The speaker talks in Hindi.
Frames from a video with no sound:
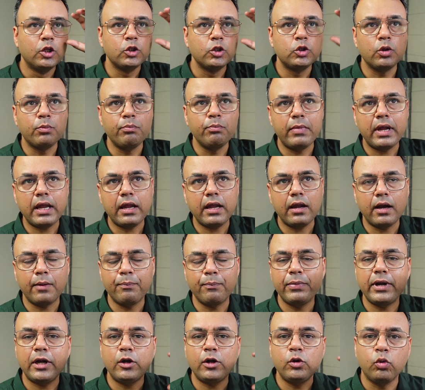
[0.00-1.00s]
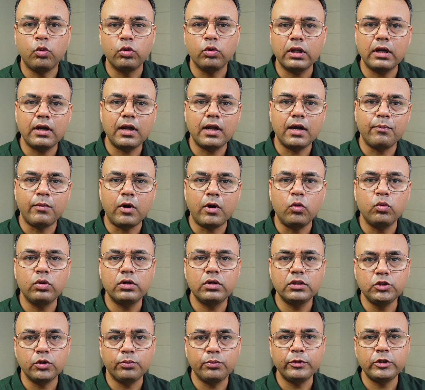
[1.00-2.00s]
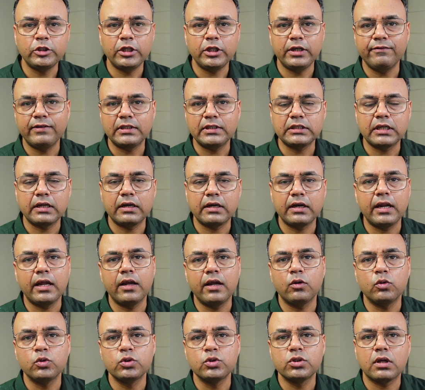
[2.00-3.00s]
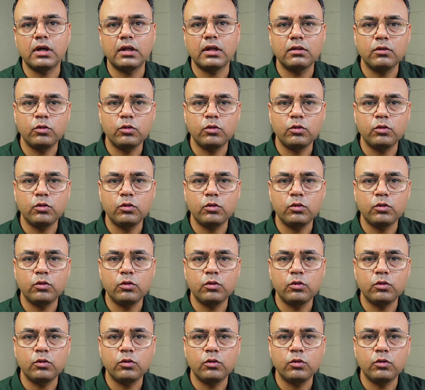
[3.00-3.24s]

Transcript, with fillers: तो मैं अपने टोटल अमाउंट जो मुझे इन्वेस्ट करना है उसका